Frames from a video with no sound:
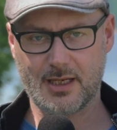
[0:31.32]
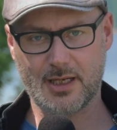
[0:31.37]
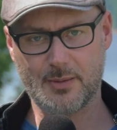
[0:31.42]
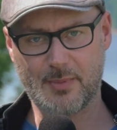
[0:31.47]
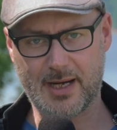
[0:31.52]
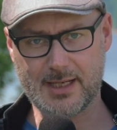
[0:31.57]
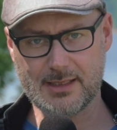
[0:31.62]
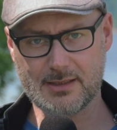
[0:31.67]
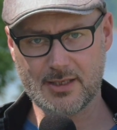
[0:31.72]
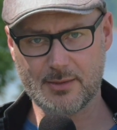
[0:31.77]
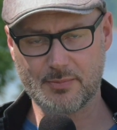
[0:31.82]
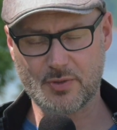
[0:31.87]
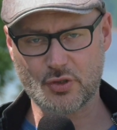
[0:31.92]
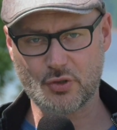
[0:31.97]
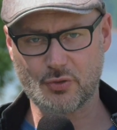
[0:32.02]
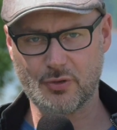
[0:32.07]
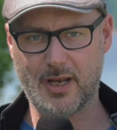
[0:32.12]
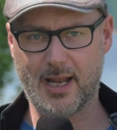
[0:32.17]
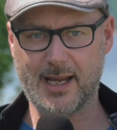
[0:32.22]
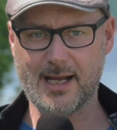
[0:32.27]
Immerhin gibt es
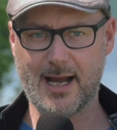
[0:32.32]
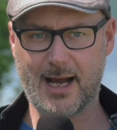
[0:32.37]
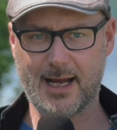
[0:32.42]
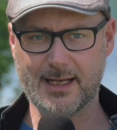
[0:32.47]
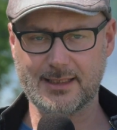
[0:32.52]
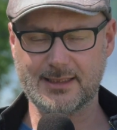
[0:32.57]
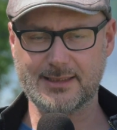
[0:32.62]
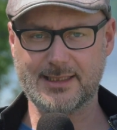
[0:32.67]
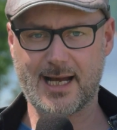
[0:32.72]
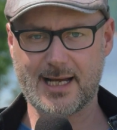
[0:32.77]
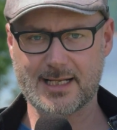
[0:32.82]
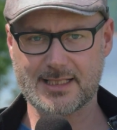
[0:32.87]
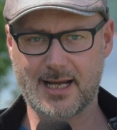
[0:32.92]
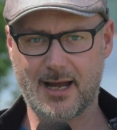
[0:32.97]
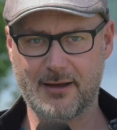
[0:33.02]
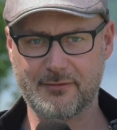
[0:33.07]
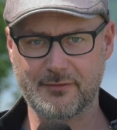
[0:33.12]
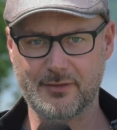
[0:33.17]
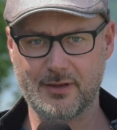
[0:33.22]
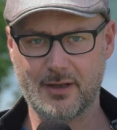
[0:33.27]
schon länger einen
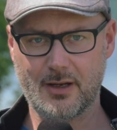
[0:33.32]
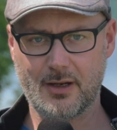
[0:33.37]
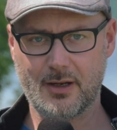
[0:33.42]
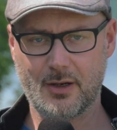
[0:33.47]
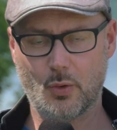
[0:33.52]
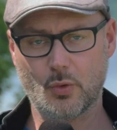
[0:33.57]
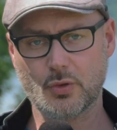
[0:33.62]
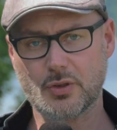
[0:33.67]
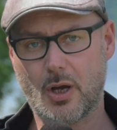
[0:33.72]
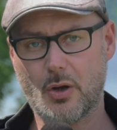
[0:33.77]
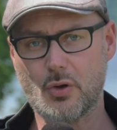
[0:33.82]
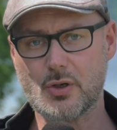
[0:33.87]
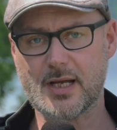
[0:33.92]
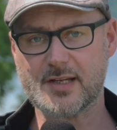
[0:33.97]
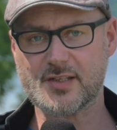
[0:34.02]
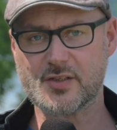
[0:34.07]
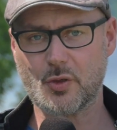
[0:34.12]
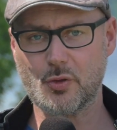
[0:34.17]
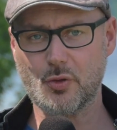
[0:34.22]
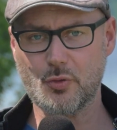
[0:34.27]
Yachthafen und auch
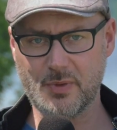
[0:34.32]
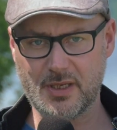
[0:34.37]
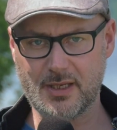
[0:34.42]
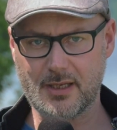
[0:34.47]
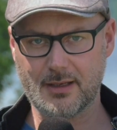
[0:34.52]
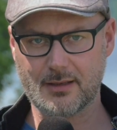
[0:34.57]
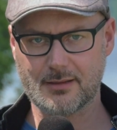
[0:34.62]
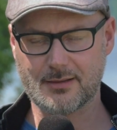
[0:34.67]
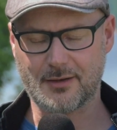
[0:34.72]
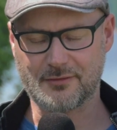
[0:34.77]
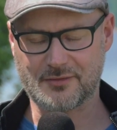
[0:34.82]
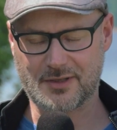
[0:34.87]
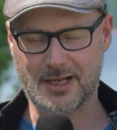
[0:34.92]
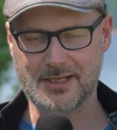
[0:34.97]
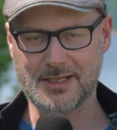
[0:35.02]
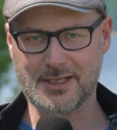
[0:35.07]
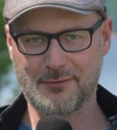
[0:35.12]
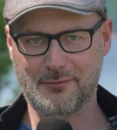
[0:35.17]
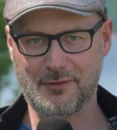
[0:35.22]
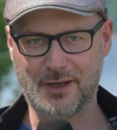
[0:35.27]
Gastronomie darf da
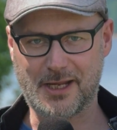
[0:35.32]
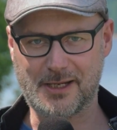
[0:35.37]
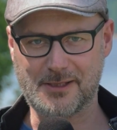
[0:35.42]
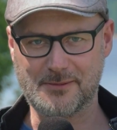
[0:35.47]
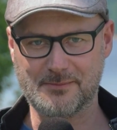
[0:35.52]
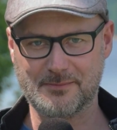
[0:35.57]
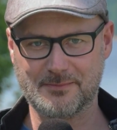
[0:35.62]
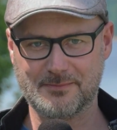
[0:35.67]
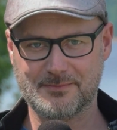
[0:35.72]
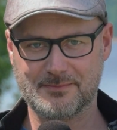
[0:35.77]
nicht fehlen.